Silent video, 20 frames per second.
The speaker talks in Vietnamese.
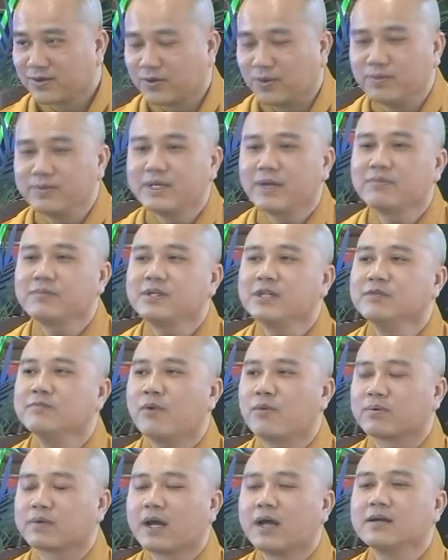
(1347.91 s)
Cũng giống như
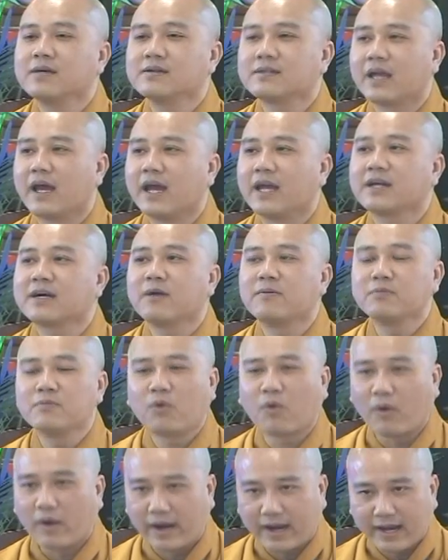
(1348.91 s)
một thân thể
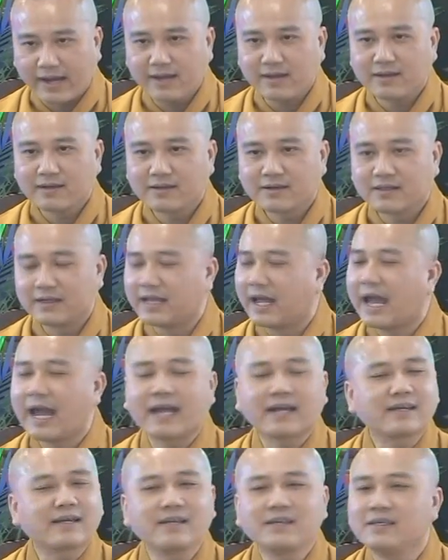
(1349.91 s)
không khỏe thì
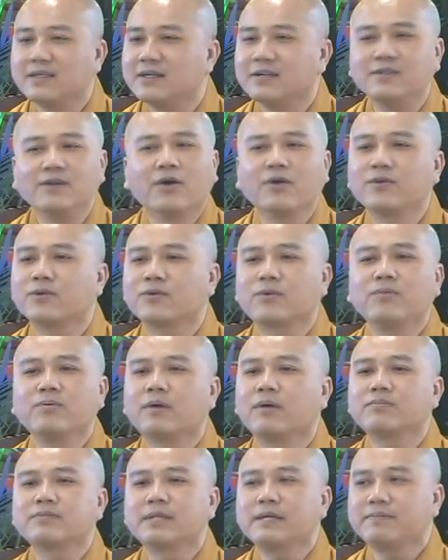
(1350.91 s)
ăn cái gì vô nó
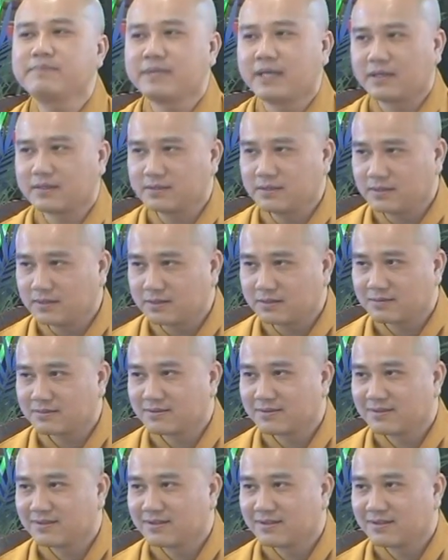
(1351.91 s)
cũng không tiếp nhận được.